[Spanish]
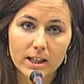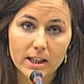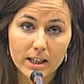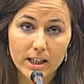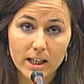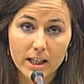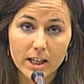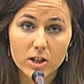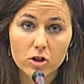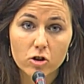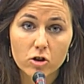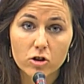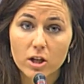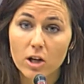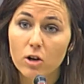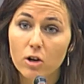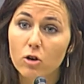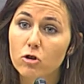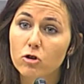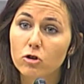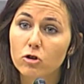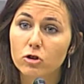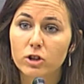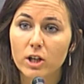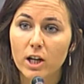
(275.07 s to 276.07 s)
Y eso es
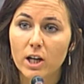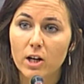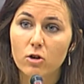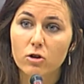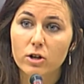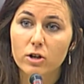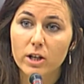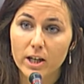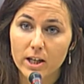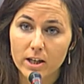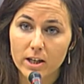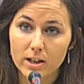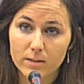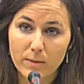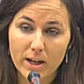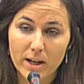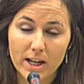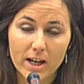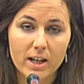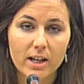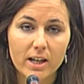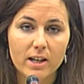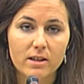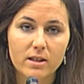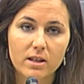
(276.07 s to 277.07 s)
algo contra lo que,
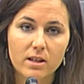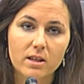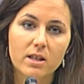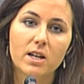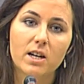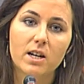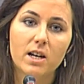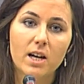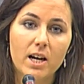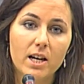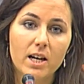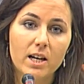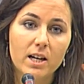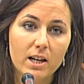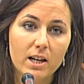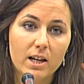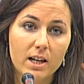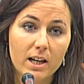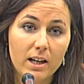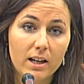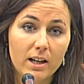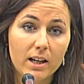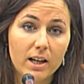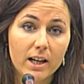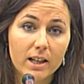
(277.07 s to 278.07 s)
para garantizar
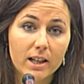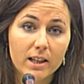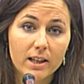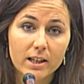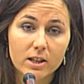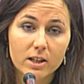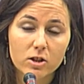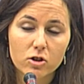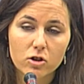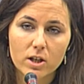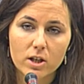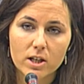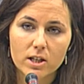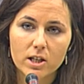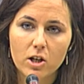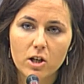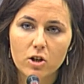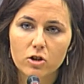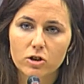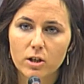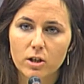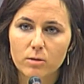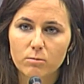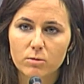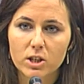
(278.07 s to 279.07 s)
el derecho de
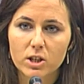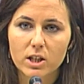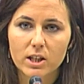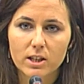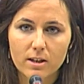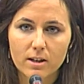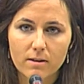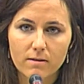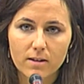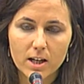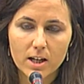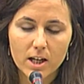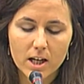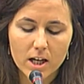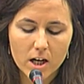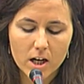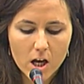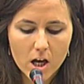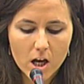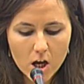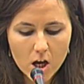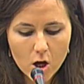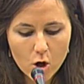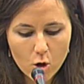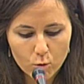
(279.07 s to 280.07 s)
asilo, tenemos que trabajar
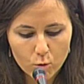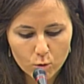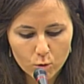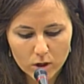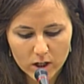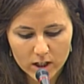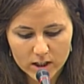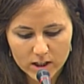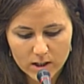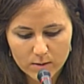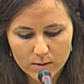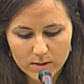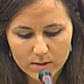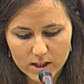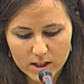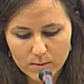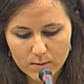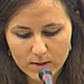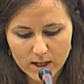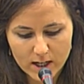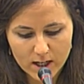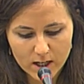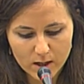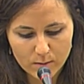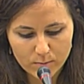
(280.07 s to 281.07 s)
urgentemente
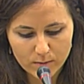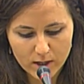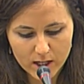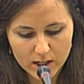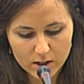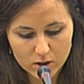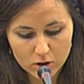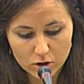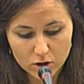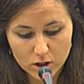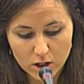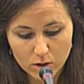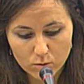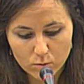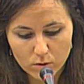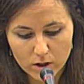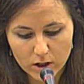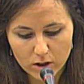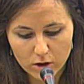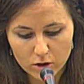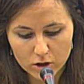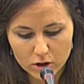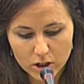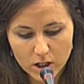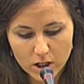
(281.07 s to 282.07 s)
para cambiar esos
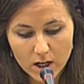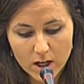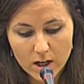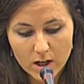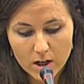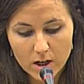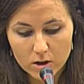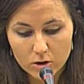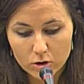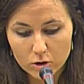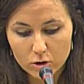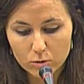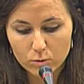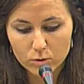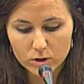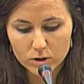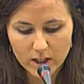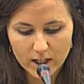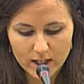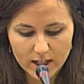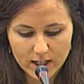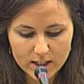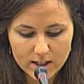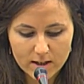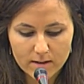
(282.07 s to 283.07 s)
acuerdos. Nos
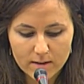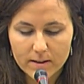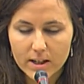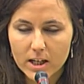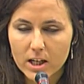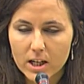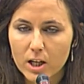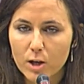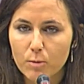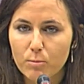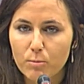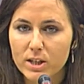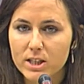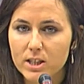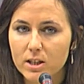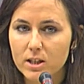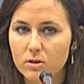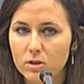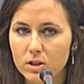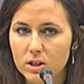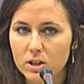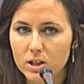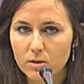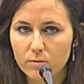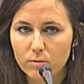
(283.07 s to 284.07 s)
gustaría saber qué pasa
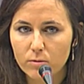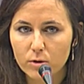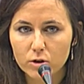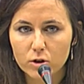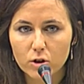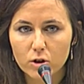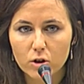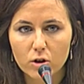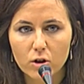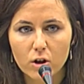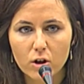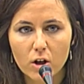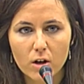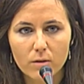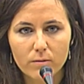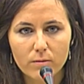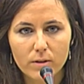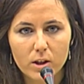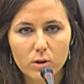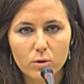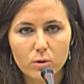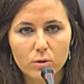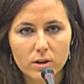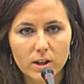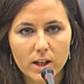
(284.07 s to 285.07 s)
con ese fondo
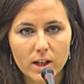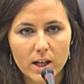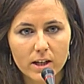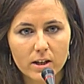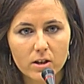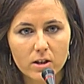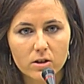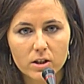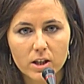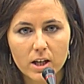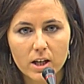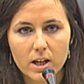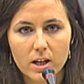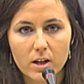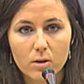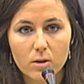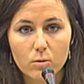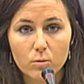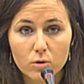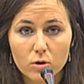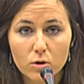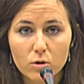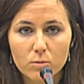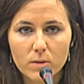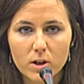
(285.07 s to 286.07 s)
fiduciario de
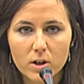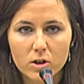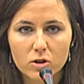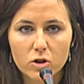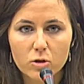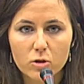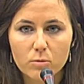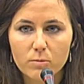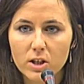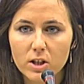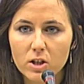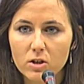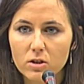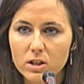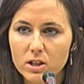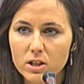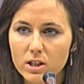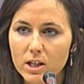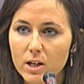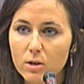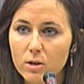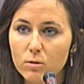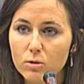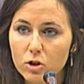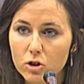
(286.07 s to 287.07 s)
1,8 millones
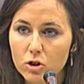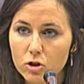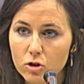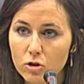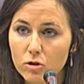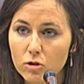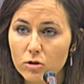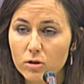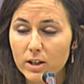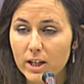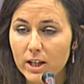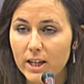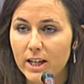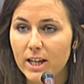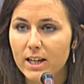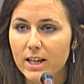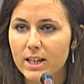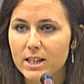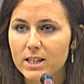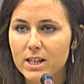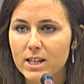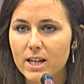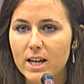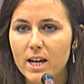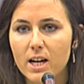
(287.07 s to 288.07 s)
de euros, en el
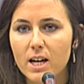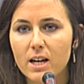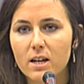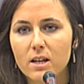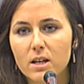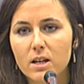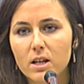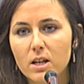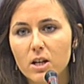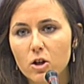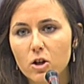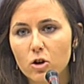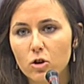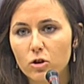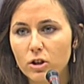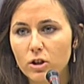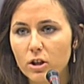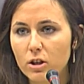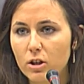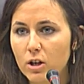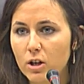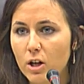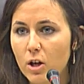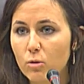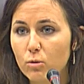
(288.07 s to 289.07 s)
que se ha
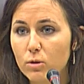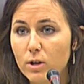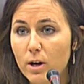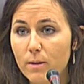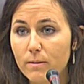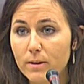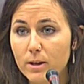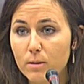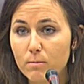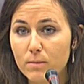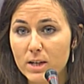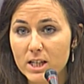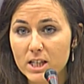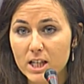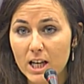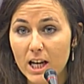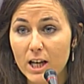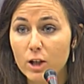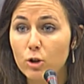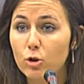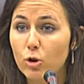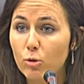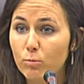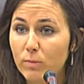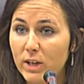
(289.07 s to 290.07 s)
condicionado una vez más
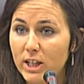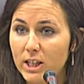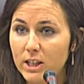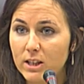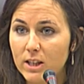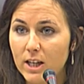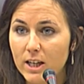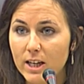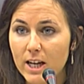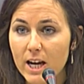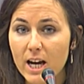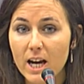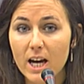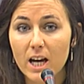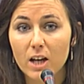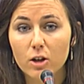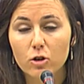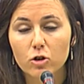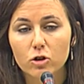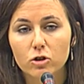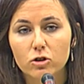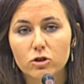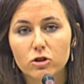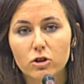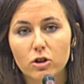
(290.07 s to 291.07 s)
la ayuda humanitaria
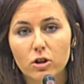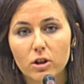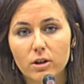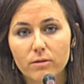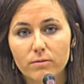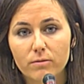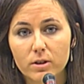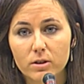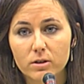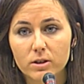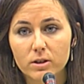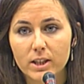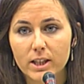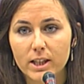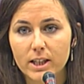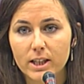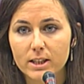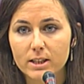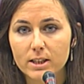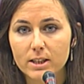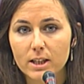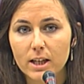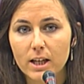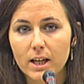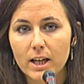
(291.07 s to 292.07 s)
al control de
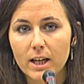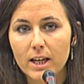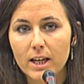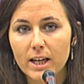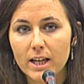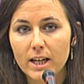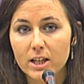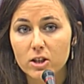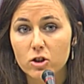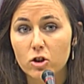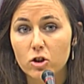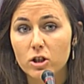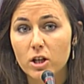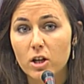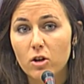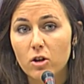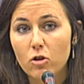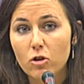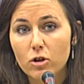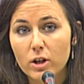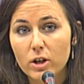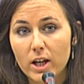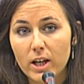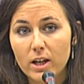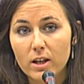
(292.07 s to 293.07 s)
fronteras. Esto es
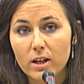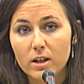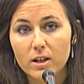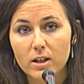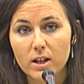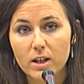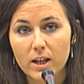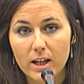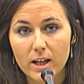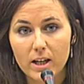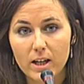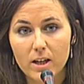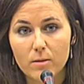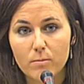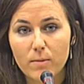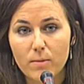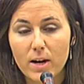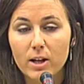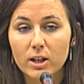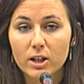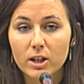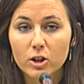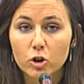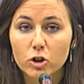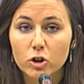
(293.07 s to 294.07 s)
algo que eh,
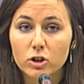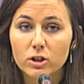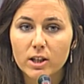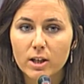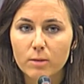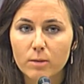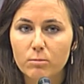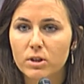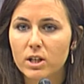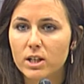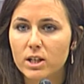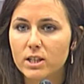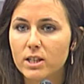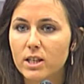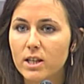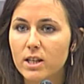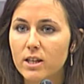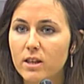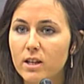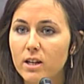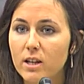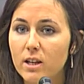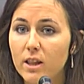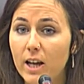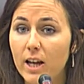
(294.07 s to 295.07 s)
va en contra, por así
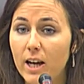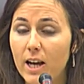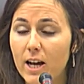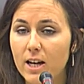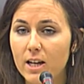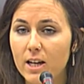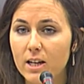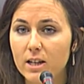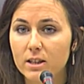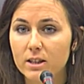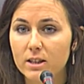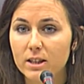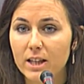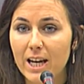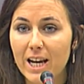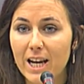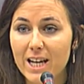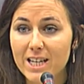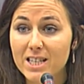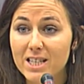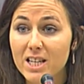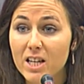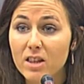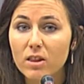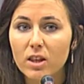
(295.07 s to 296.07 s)
decir, de la, de la
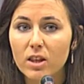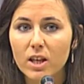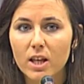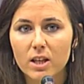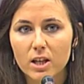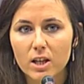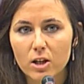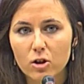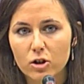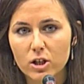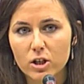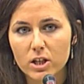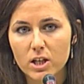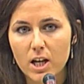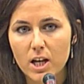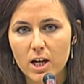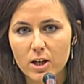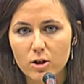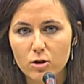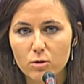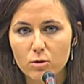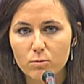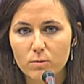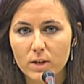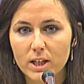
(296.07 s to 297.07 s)
esencia de lo que es la
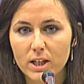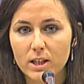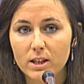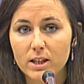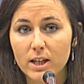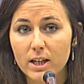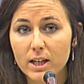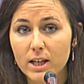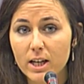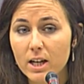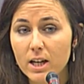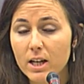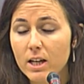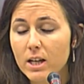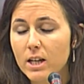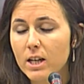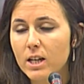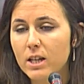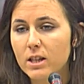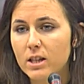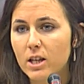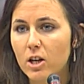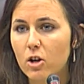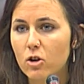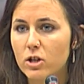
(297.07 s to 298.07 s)
ayuda humanitaria,
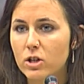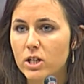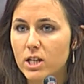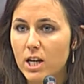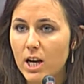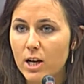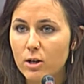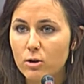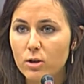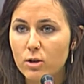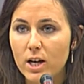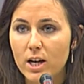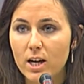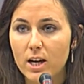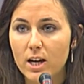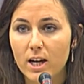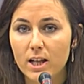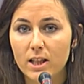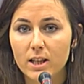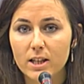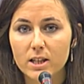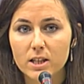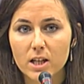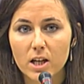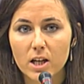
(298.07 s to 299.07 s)
de lo que es la ayuda
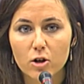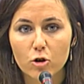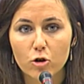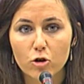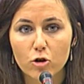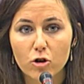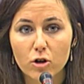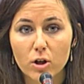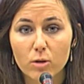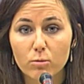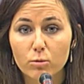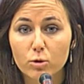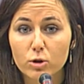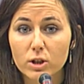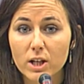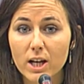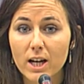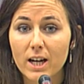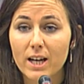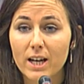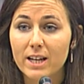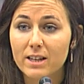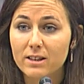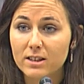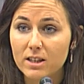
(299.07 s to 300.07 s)
al desarrollo, que
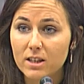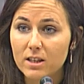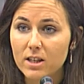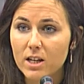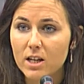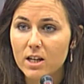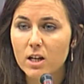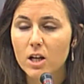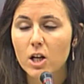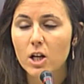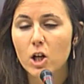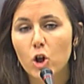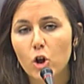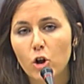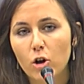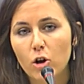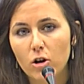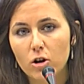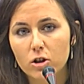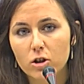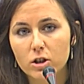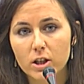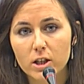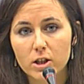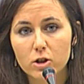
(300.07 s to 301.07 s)
busca garantizar
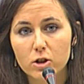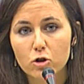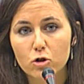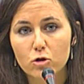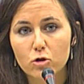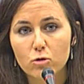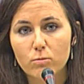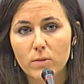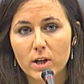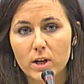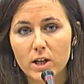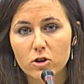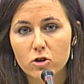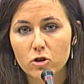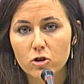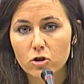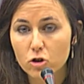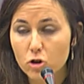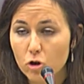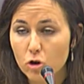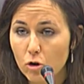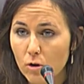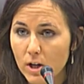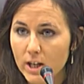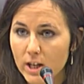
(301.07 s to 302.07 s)
los derechos humanos no
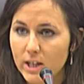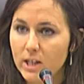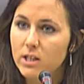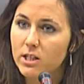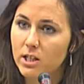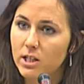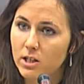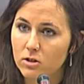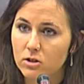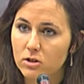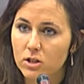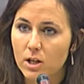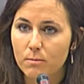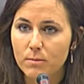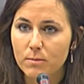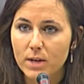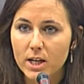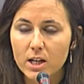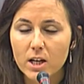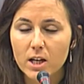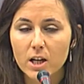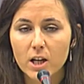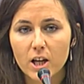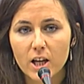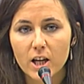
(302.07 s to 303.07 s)
solo aquí, sino
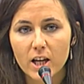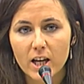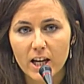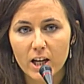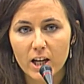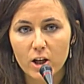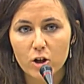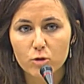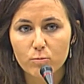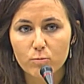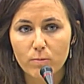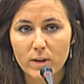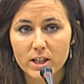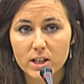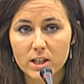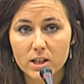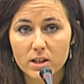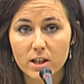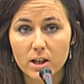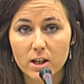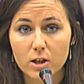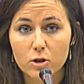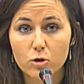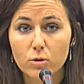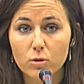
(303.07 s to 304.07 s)
también en los
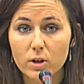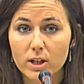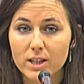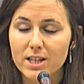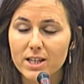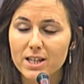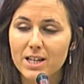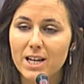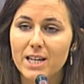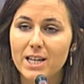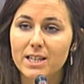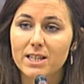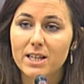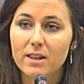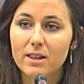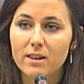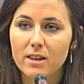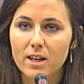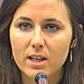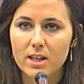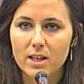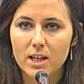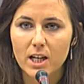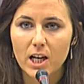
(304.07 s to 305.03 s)
países del sur. Esa es la esencia